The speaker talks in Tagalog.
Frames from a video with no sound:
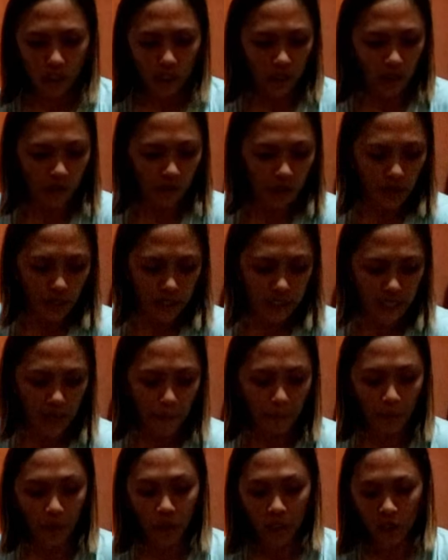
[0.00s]
Uh, for
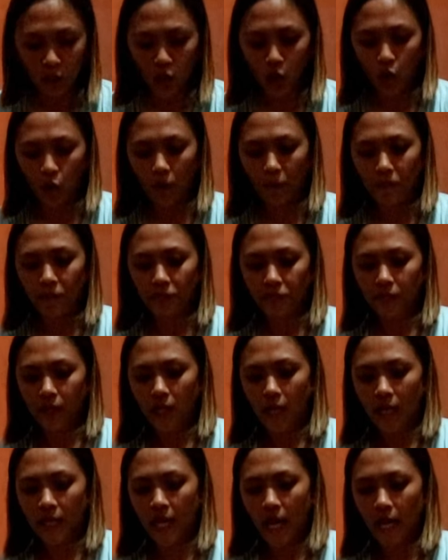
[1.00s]
example, ito.
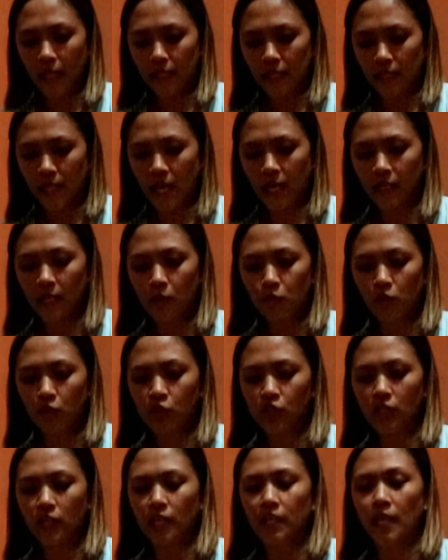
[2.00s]
Ayan, lalagay mo lang
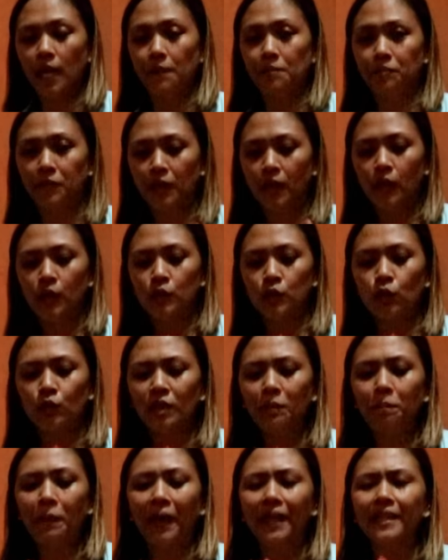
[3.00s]
siya ganyan. So,
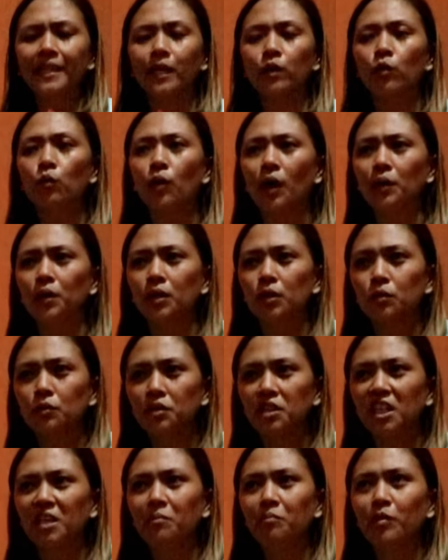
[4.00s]
depende kung ano yung
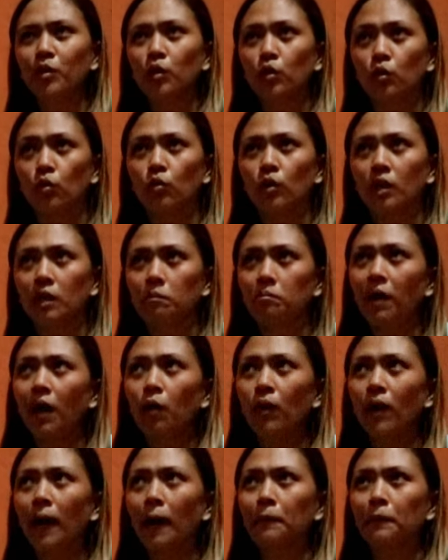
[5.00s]
theme nyo. Kung
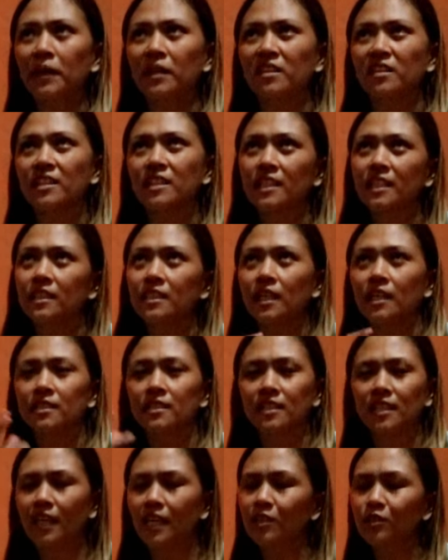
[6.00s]
halimbawa, pwedeng green
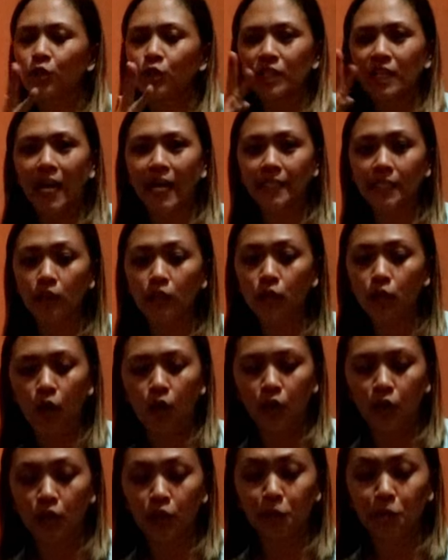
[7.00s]
and red or kahit anong
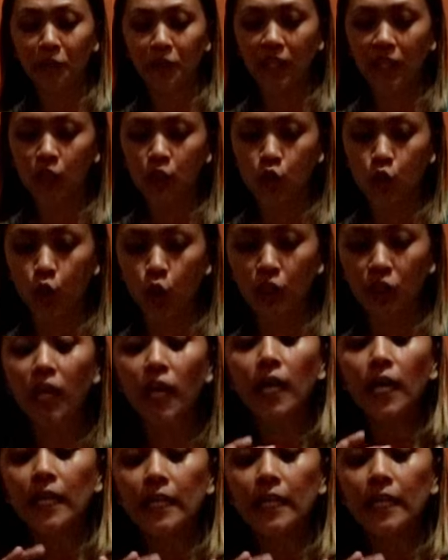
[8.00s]
color combination.